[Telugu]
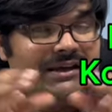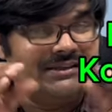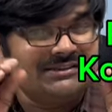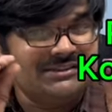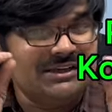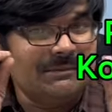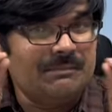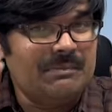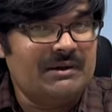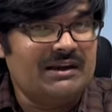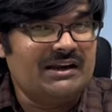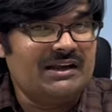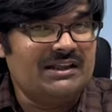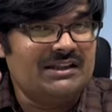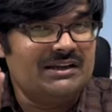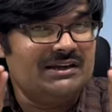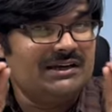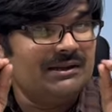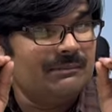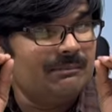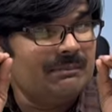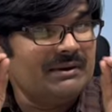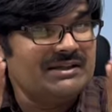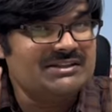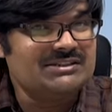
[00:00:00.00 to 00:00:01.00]
చెప్పాను
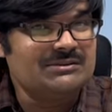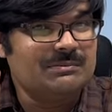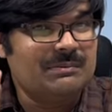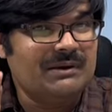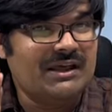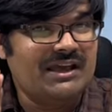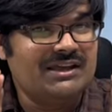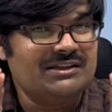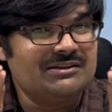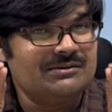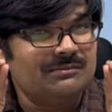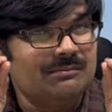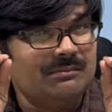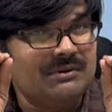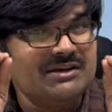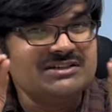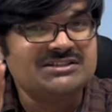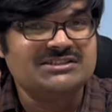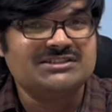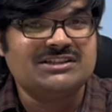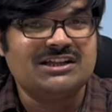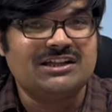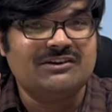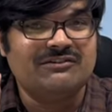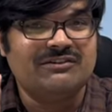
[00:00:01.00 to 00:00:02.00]
కదండి బెస్ట్ ప్రైస్
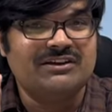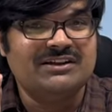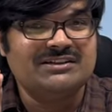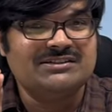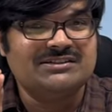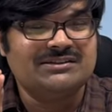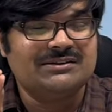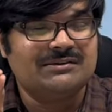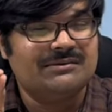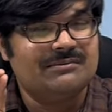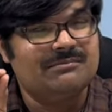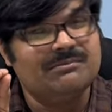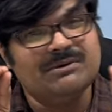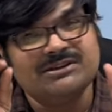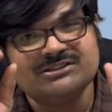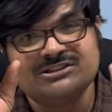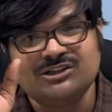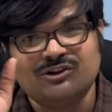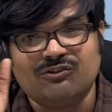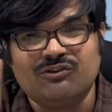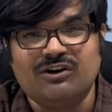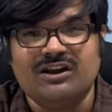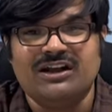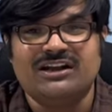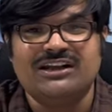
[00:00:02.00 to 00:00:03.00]
బెస్ట్ సర్వీస్ బెస్ట్
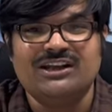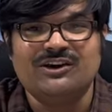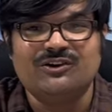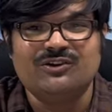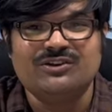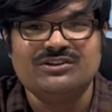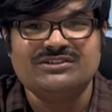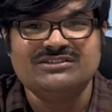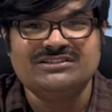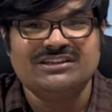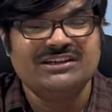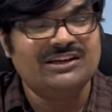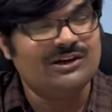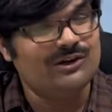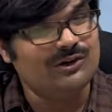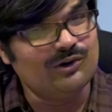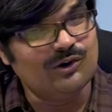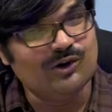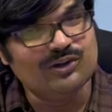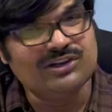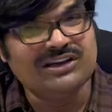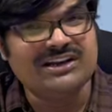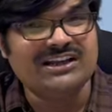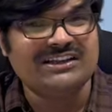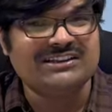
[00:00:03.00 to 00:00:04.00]
క్వాలిటీ గురించి గ్లో
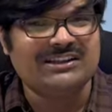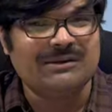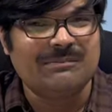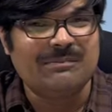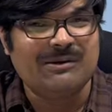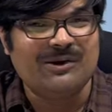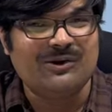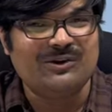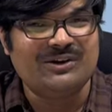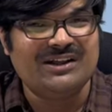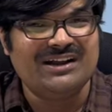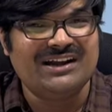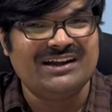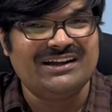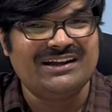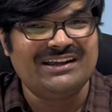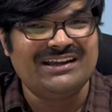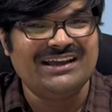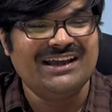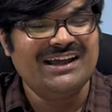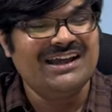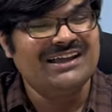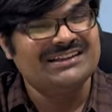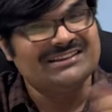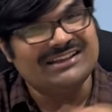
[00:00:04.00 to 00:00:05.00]
ఎడికి తప్పకుండా రండి
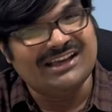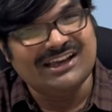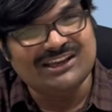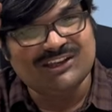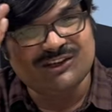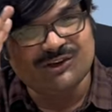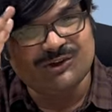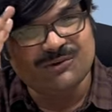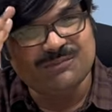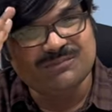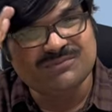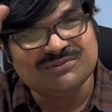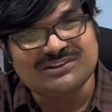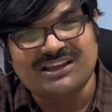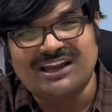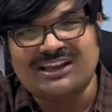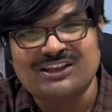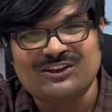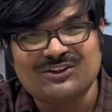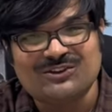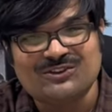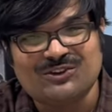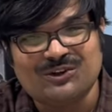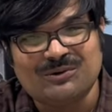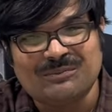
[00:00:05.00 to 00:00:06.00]
థ్యాంక్ యూ
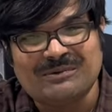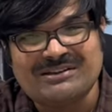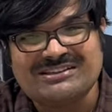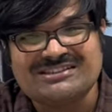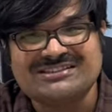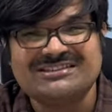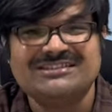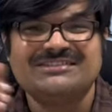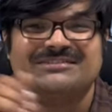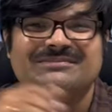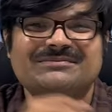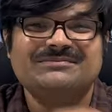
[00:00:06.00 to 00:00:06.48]
థ్యాంక్ యూ సో మచ్